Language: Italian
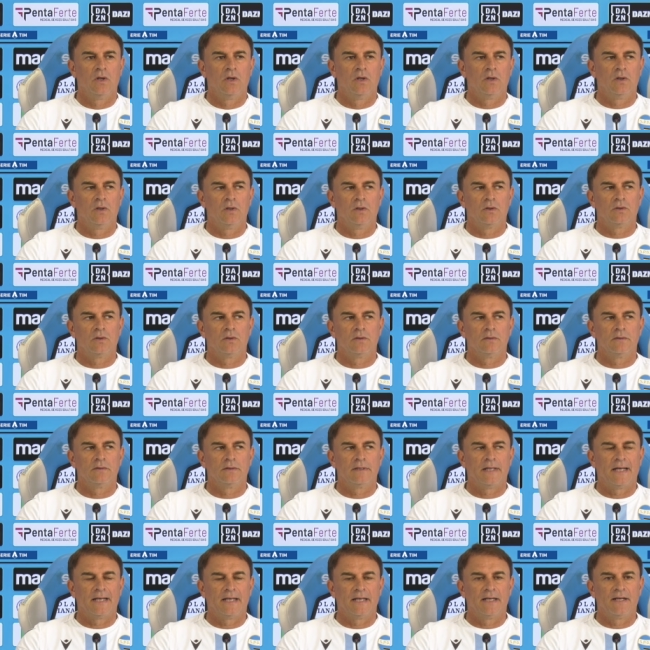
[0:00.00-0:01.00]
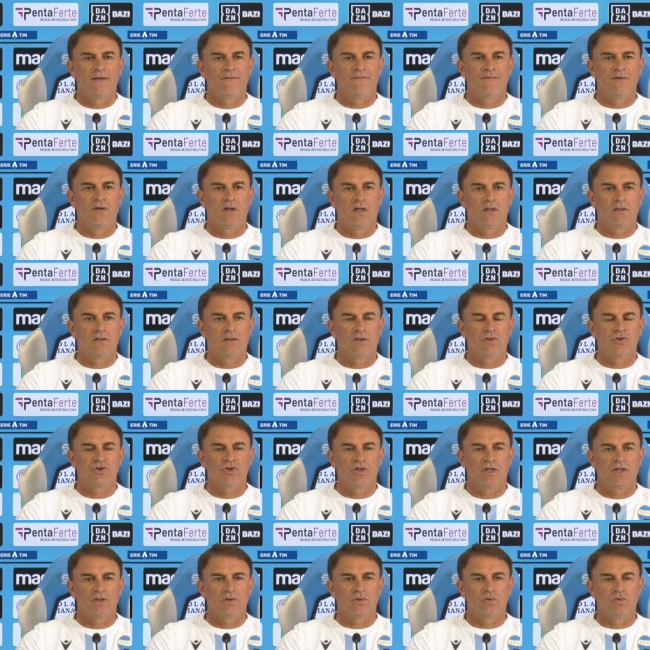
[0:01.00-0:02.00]
eh, dare il filo a
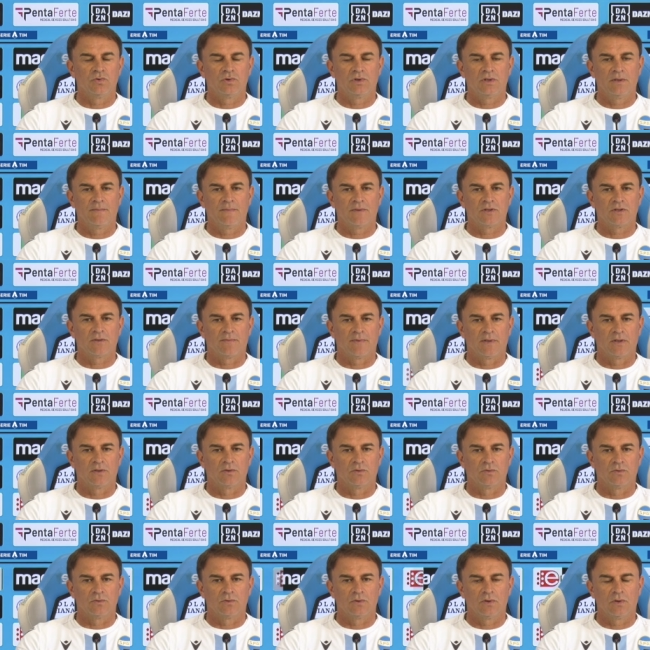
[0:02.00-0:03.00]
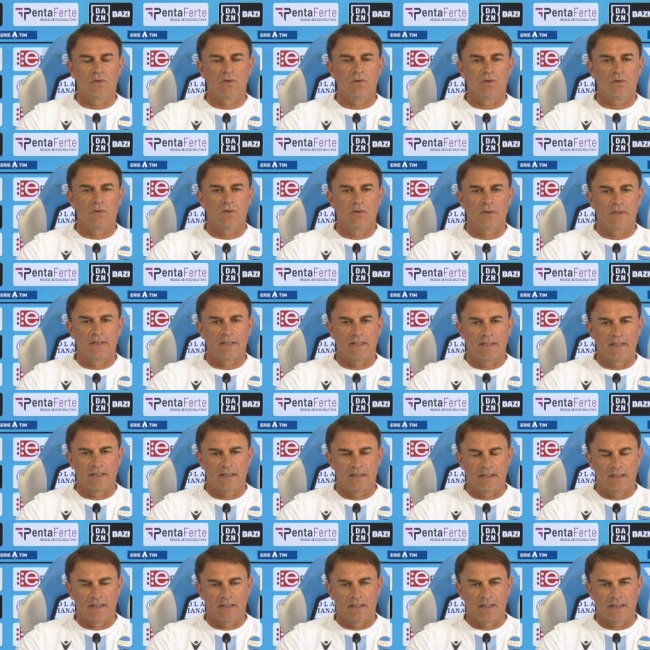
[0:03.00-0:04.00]
torcere a tutti, ma soprattutto
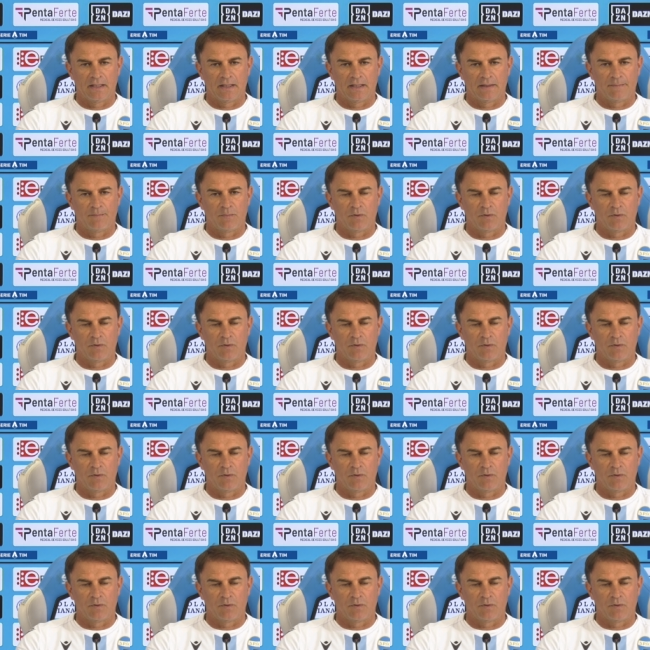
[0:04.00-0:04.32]
eh,